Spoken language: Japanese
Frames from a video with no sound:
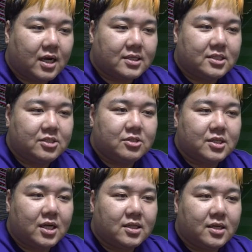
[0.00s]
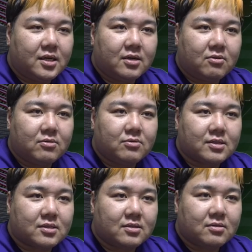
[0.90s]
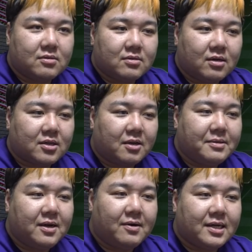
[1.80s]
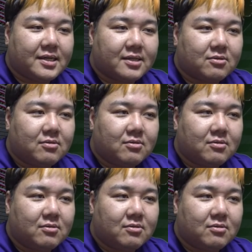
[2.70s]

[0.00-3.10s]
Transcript: 83で、これどうですか？あ、ケミが合わないね